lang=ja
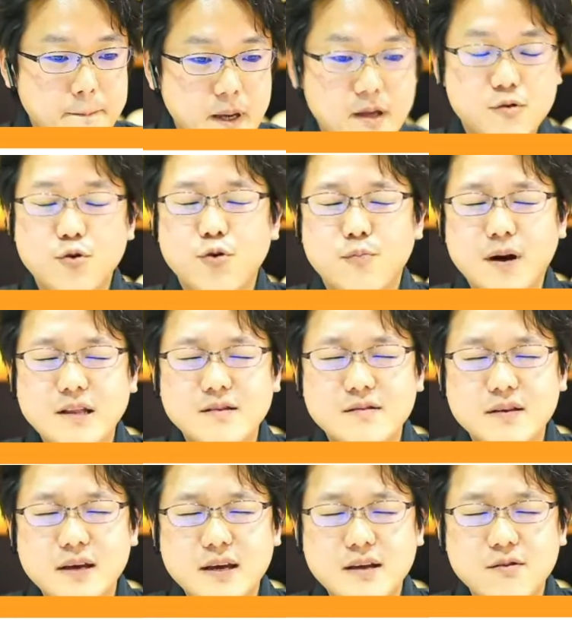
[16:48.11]
えっ、ー、と、
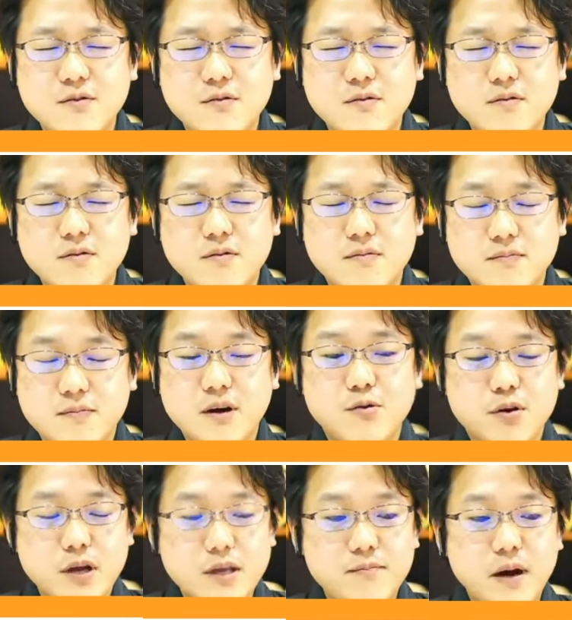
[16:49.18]
松江の、まあ、
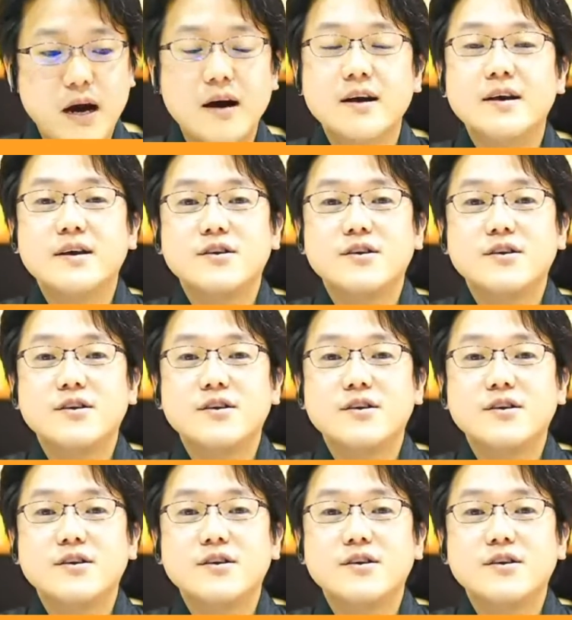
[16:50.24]
これ今、